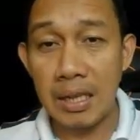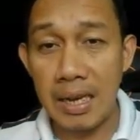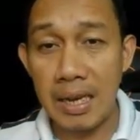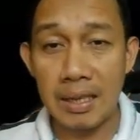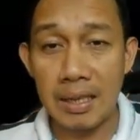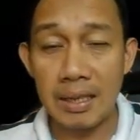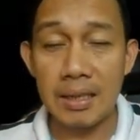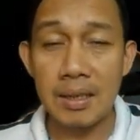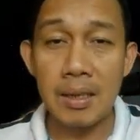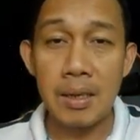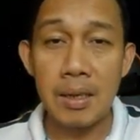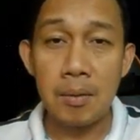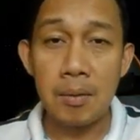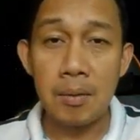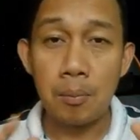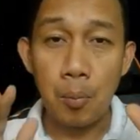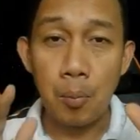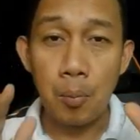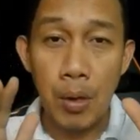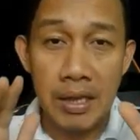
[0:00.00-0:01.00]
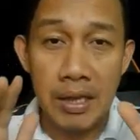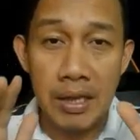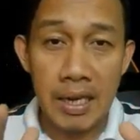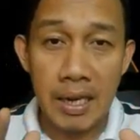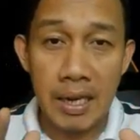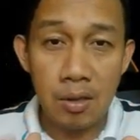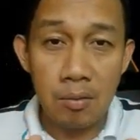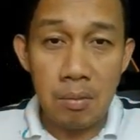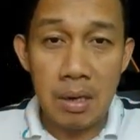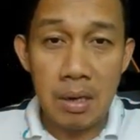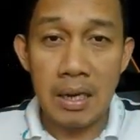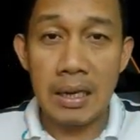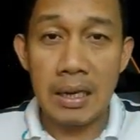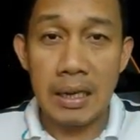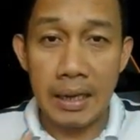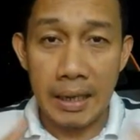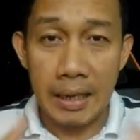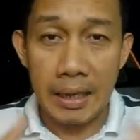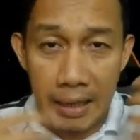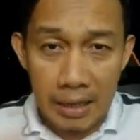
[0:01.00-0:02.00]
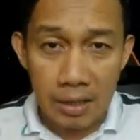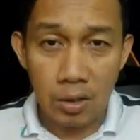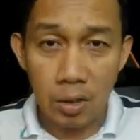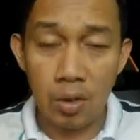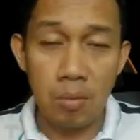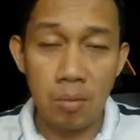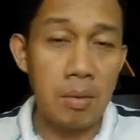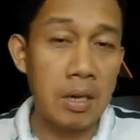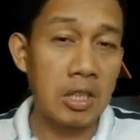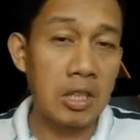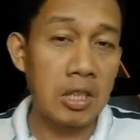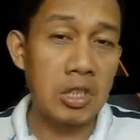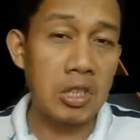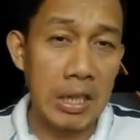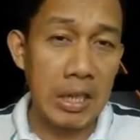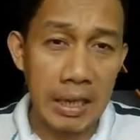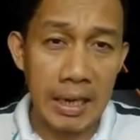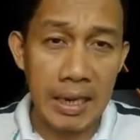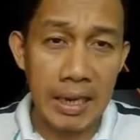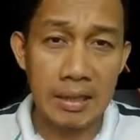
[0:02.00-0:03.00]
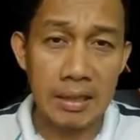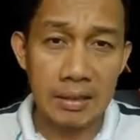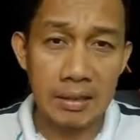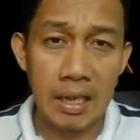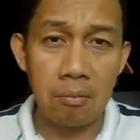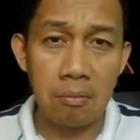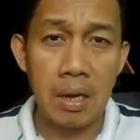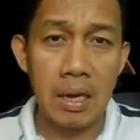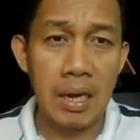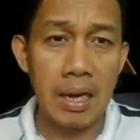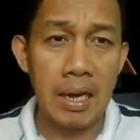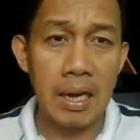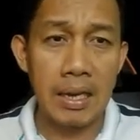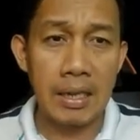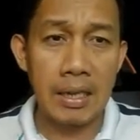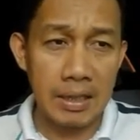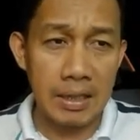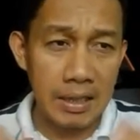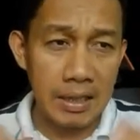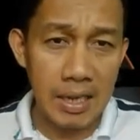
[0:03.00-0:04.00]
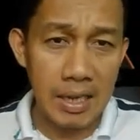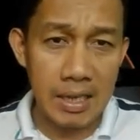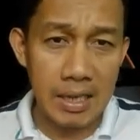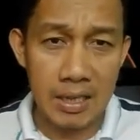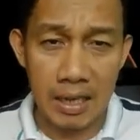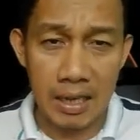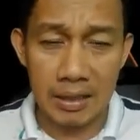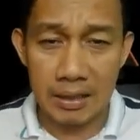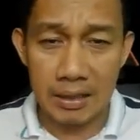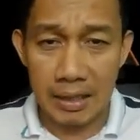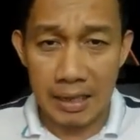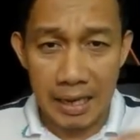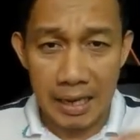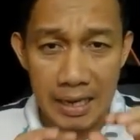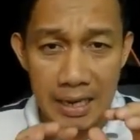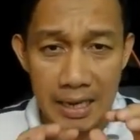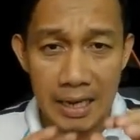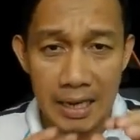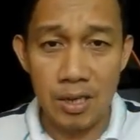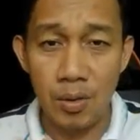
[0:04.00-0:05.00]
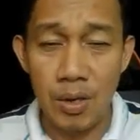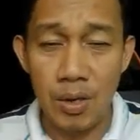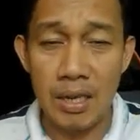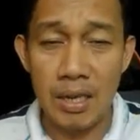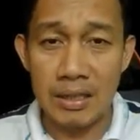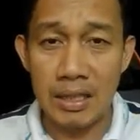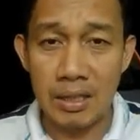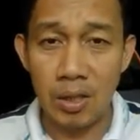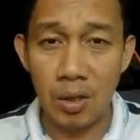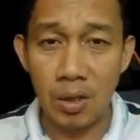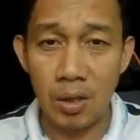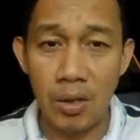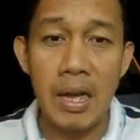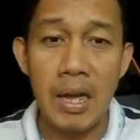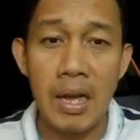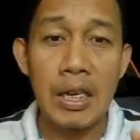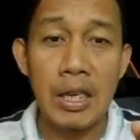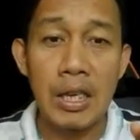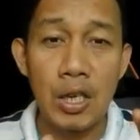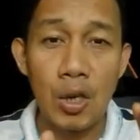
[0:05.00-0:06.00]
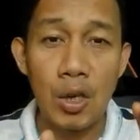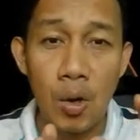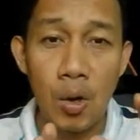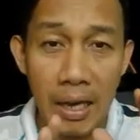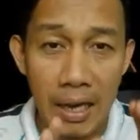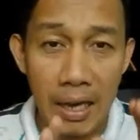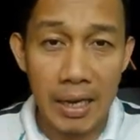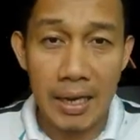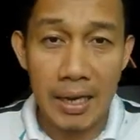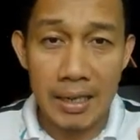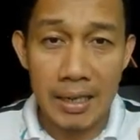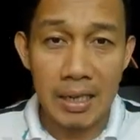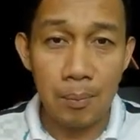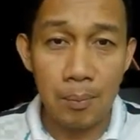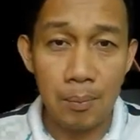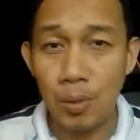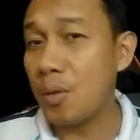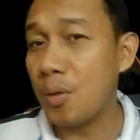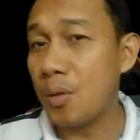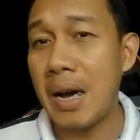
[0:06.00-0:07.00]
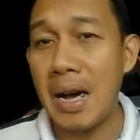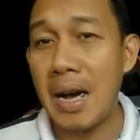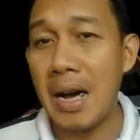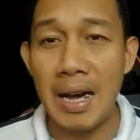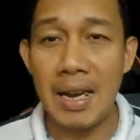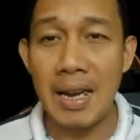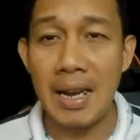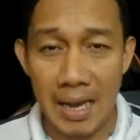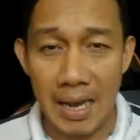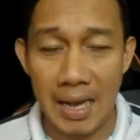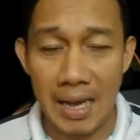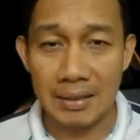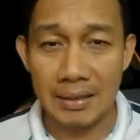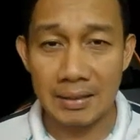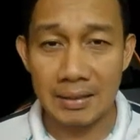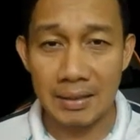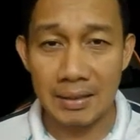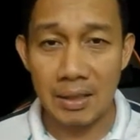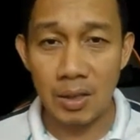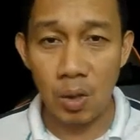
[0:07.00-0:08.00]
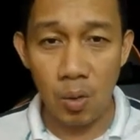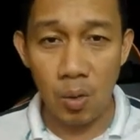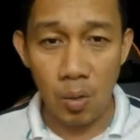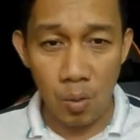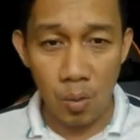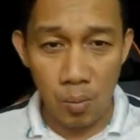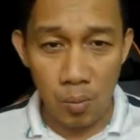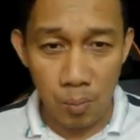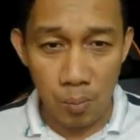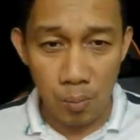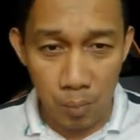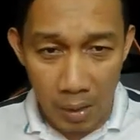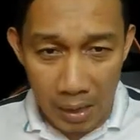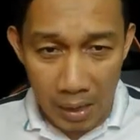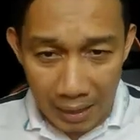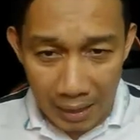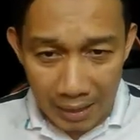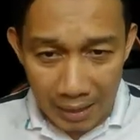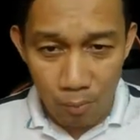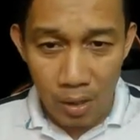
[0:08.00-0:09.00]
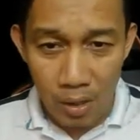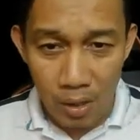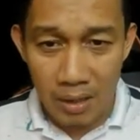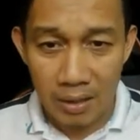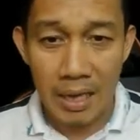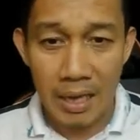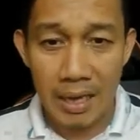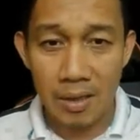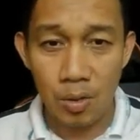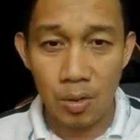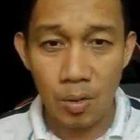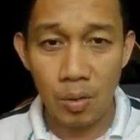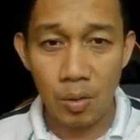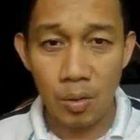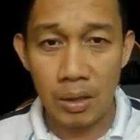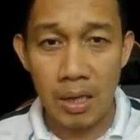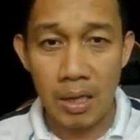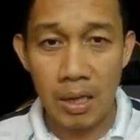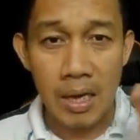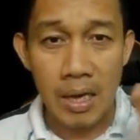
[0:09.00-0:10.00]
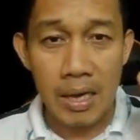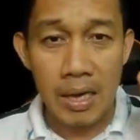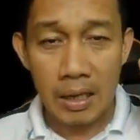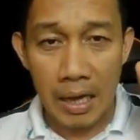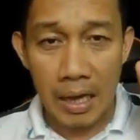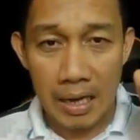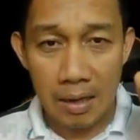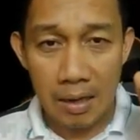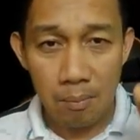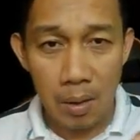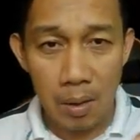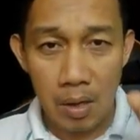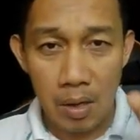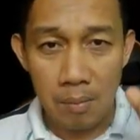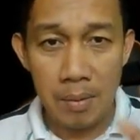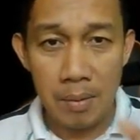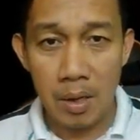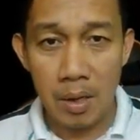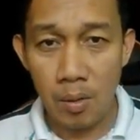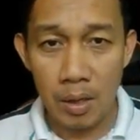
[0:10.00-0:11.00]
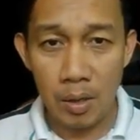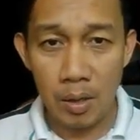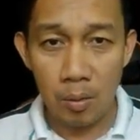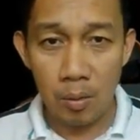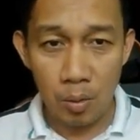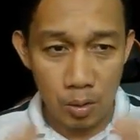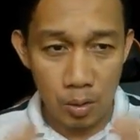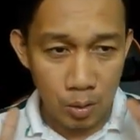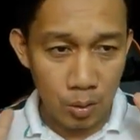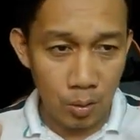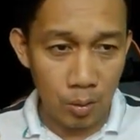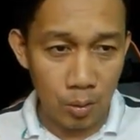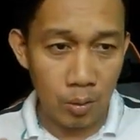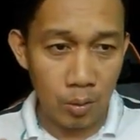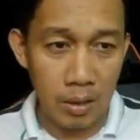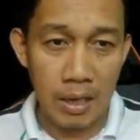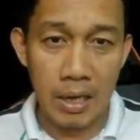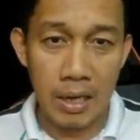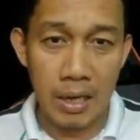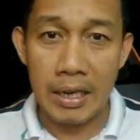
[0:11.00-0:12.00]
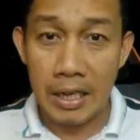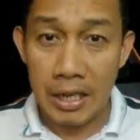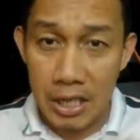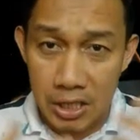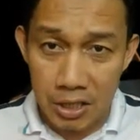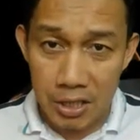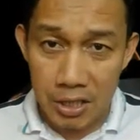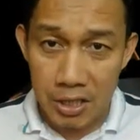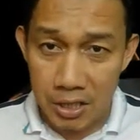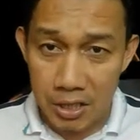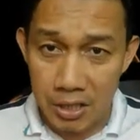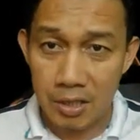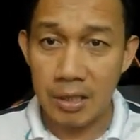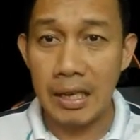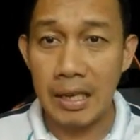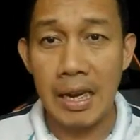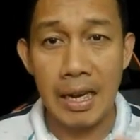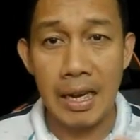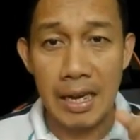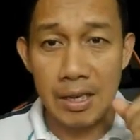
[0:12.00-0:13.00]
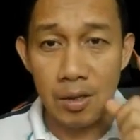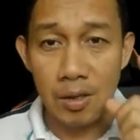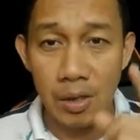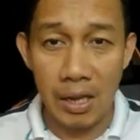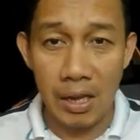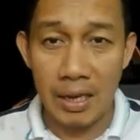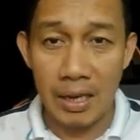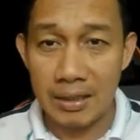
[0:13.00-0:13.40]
nilang pwede na kayong mag-create or mag-generate ng mga ideas at ilalagay nyo lang dito yung AI na po yung bahala lahat. So, lagay mo lang dyan yung Halimbawa, meron kayong gustong uh, i-research, ilagay nyo na